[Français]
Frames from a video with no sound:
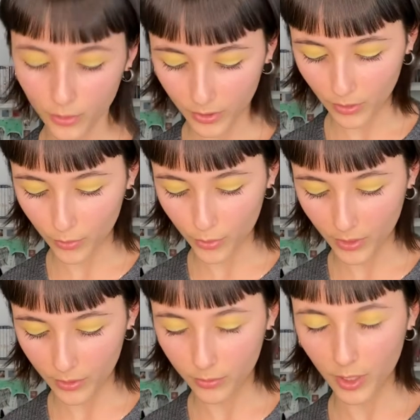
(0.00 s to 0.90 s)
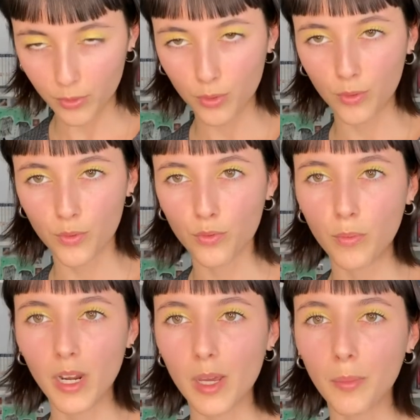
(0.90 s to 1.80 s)
qu'on a vue sur les couvertures dont je vous
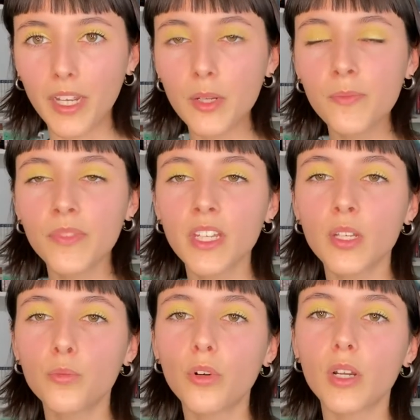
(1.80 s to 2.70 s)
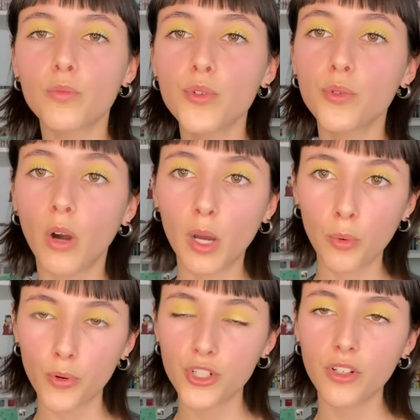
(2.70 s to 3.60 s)
parle après pour qu'elle puisse se
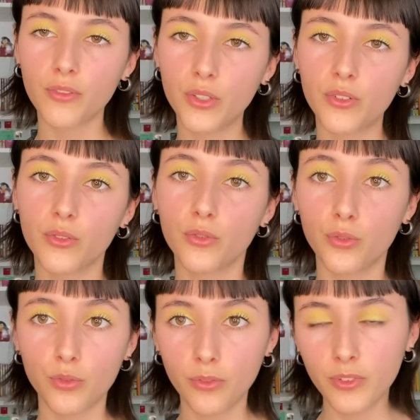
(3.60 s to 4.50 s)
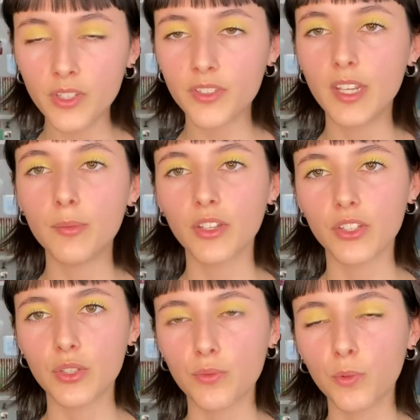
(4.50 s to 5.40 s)
rapprocher en fait du fils Damien
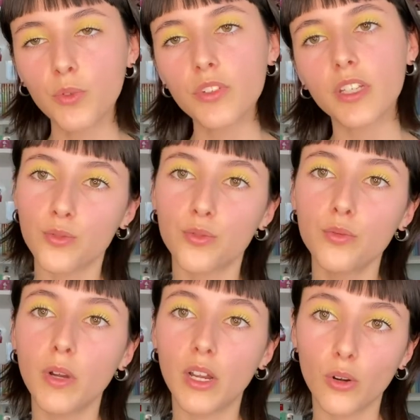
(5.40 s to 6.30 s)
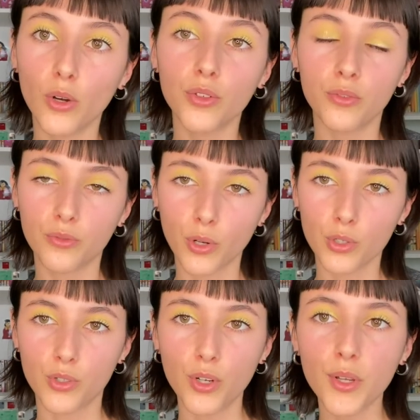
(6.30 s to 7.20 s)
Desmond. Et du coup, bah, Lloyd
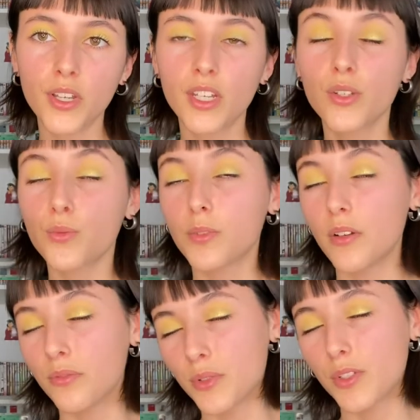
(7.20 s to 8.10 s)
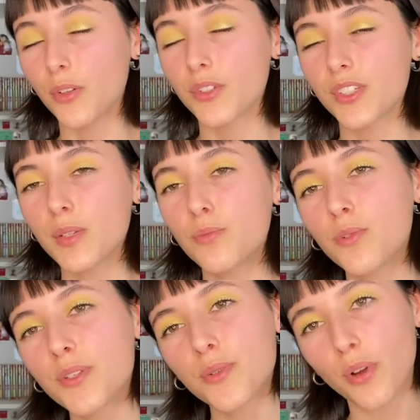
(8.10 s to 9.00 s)
Forger sous sa fausse identité
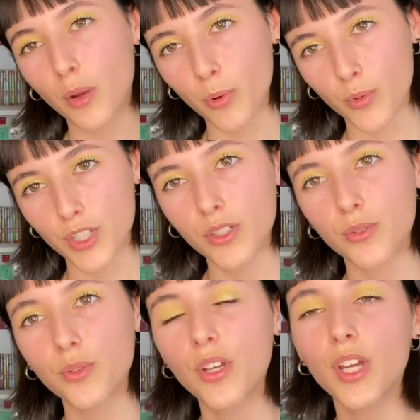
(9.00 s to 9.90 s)
puisse se rapprocher de